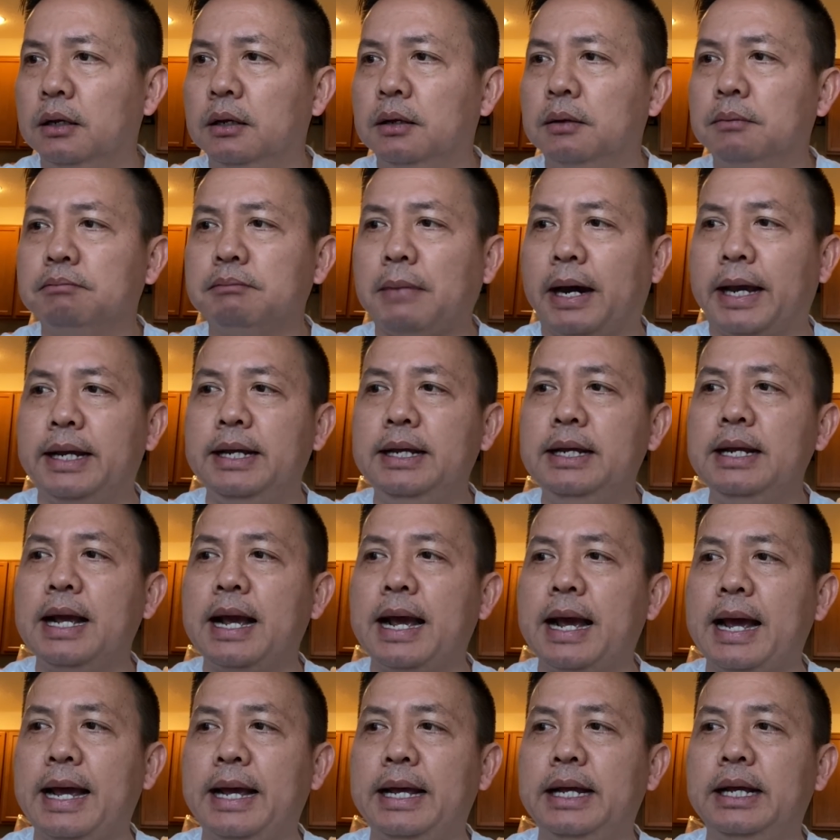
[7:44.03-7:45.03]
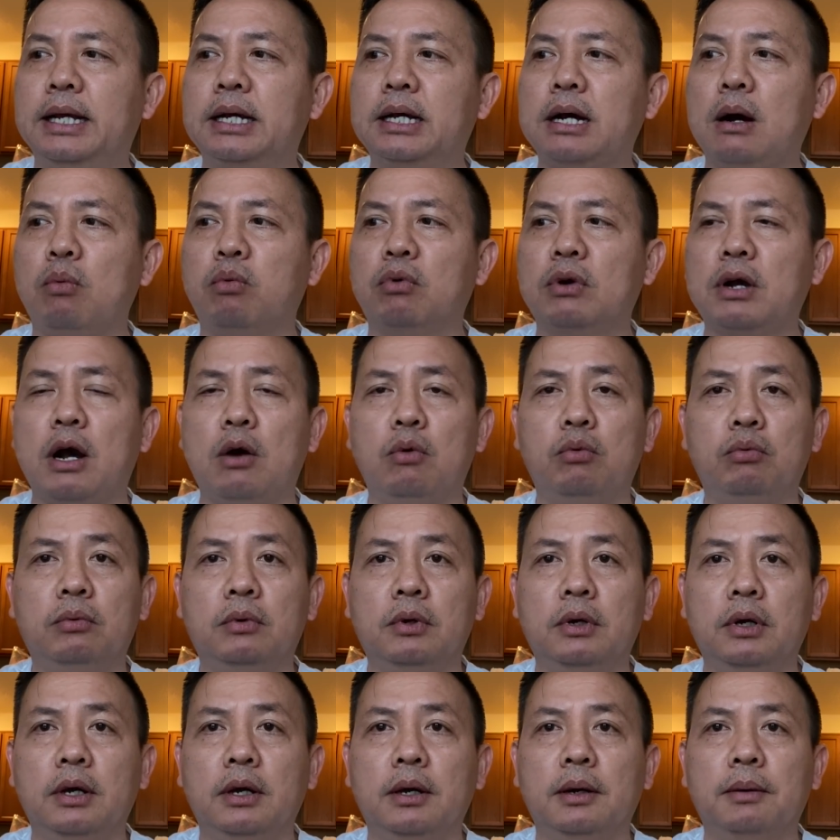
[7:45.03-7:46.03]
bảy hai không không
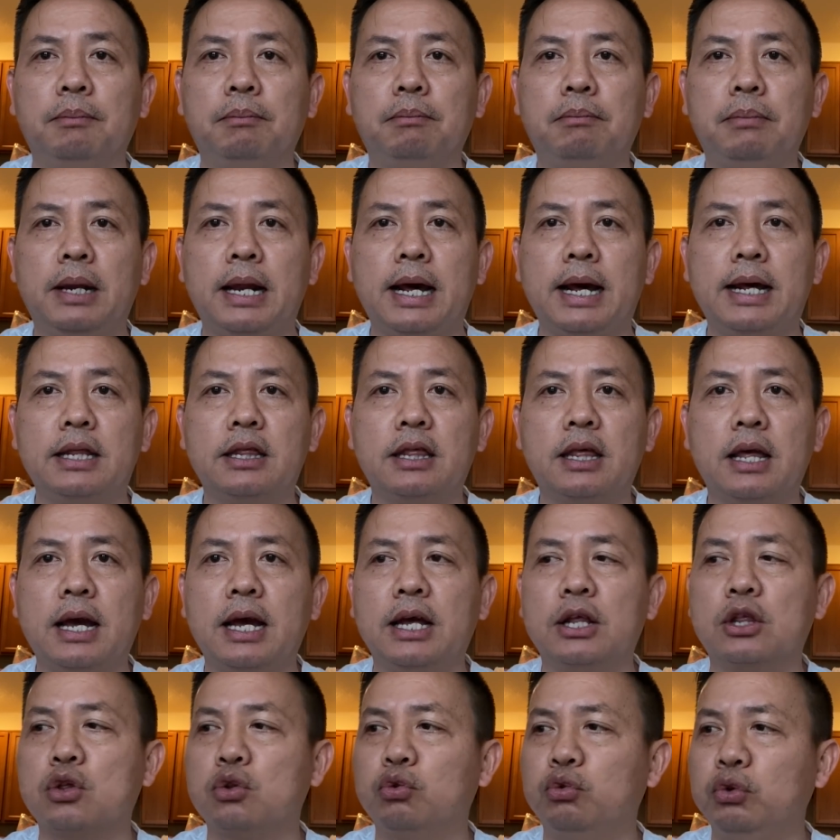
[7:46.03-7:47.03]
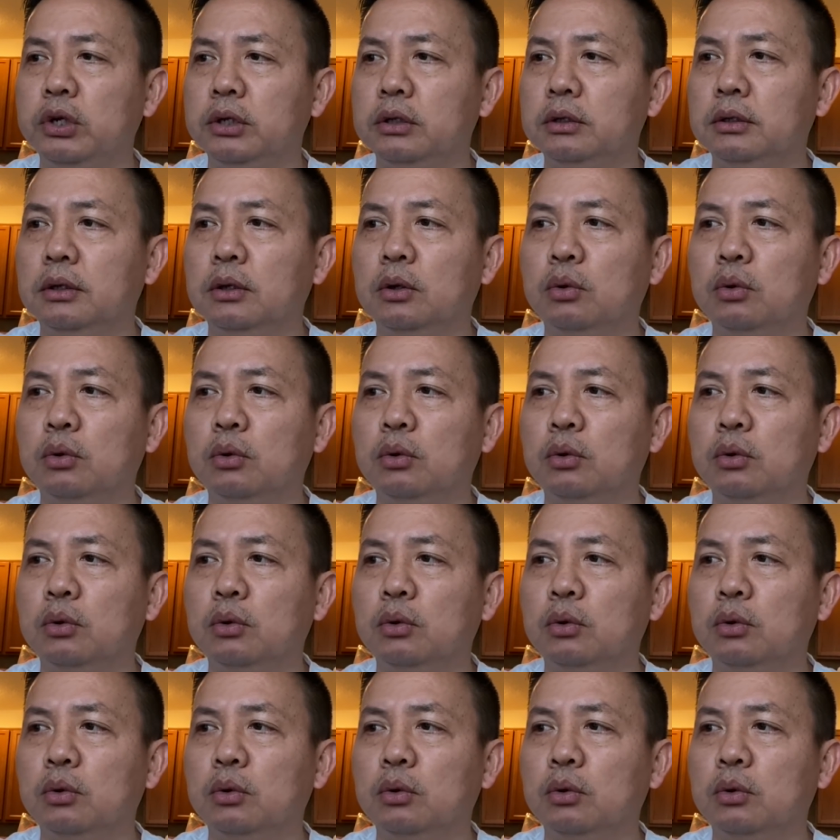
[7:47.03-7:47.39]
Plaza Street,